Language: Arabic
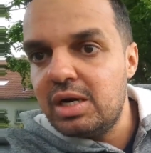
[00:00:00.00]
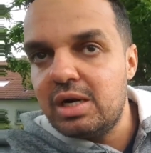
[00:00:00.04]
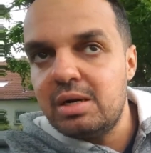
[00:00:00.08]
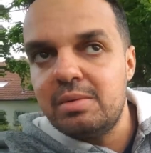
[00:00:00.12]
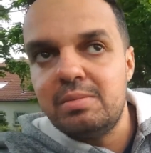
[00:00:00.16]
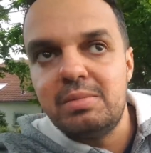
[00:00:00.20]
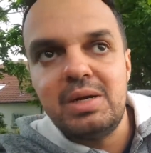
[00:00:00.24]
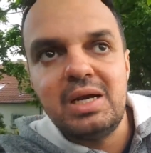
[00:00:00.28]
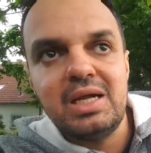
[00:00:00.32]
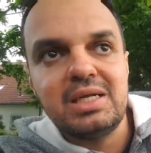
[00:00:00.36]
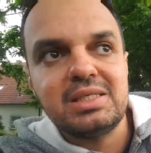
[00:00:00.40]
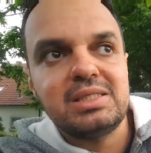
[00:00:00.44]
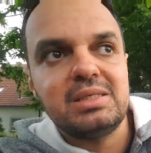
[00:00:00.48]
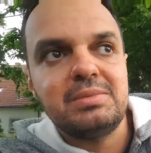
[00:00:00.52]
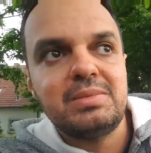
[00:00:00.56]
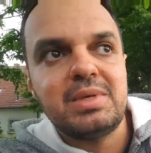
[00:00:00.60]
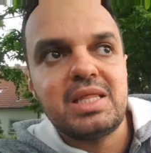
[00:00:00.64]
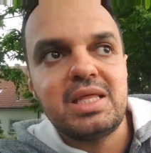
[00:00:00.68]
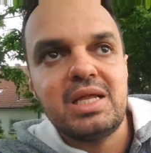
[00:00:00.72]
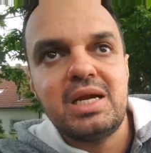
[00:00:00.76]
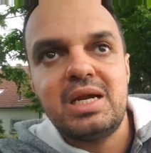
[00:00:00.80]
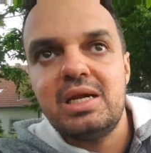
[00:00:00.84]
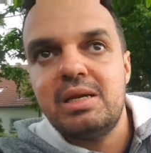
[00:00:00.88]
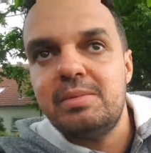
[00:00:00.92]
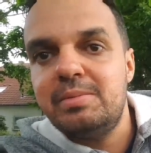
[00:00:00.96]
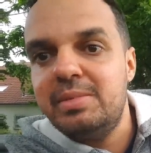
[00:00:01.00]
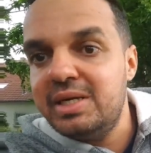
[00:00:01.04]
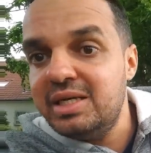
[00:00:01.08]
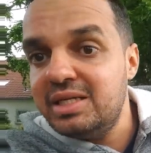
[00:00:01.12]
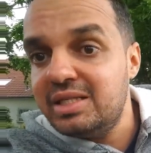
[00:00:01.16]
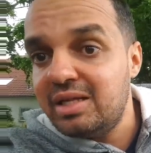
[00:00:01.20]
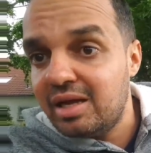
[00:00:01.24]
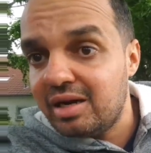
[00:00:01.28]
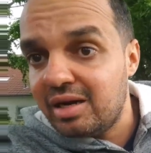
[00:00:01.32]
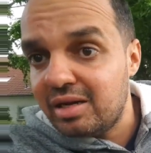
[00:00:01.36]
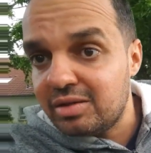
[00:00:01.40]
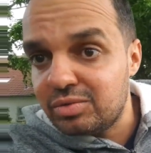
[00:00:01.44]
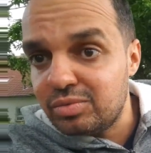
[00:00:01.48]
بلاصه مثلا
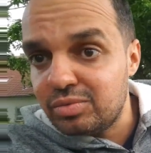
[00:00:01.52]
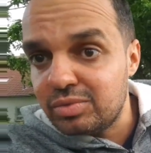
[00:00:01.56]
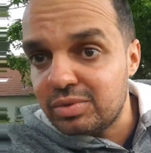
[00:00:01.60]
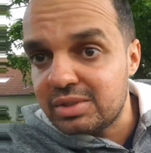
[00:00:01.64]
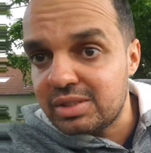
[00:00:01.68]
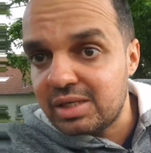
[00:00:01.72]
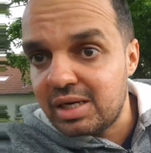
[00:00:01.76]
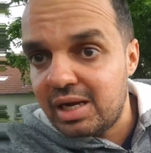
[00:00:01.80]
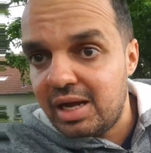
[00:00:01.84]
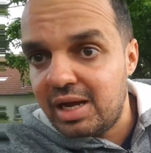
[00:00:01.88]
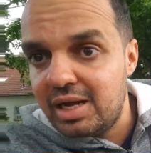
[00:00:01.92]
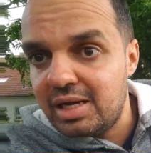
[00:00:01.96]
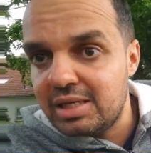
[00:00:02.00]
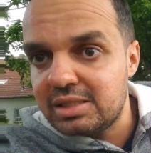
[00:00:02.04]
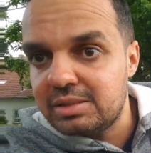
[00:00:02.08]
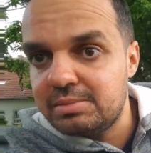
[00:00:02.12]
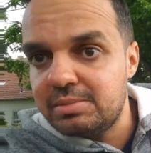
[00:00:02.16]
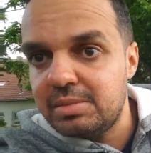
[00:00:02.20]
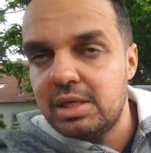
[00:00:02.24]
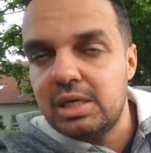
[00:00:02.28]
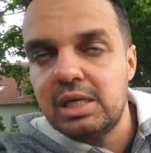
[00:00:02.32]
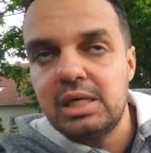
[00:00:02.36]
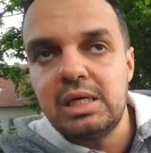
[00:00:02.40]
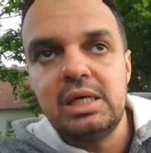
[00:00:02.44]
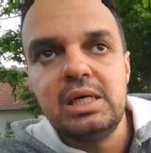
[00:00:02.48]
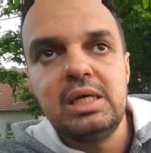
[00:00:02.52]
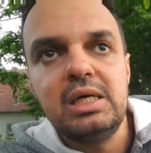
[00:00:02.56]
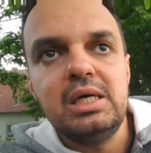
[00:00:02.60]
بعيده على تونس العاصمه